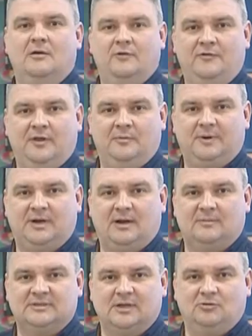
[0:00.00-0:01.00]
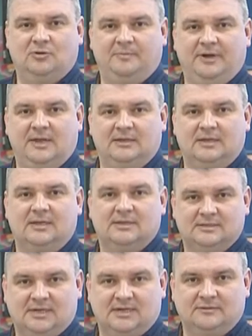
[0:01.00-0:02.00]
В эфире программа «Закон и порядок».
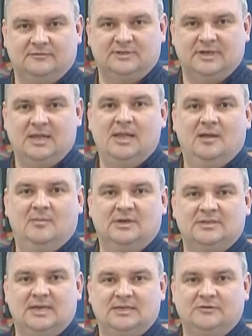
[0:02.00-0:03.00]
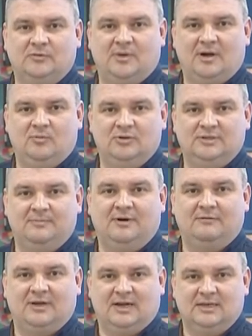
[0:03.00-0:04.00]
Здравствуйте. Мы рассказываем о работе
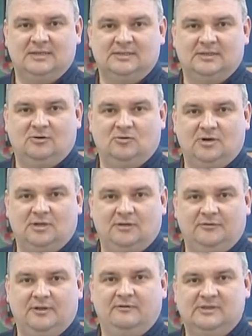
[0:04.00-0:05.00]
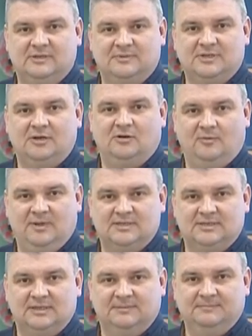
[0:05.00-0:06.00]
правоохранительных органов Витебской
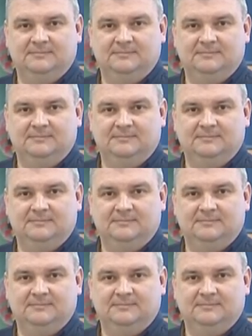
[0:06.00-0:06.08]
области.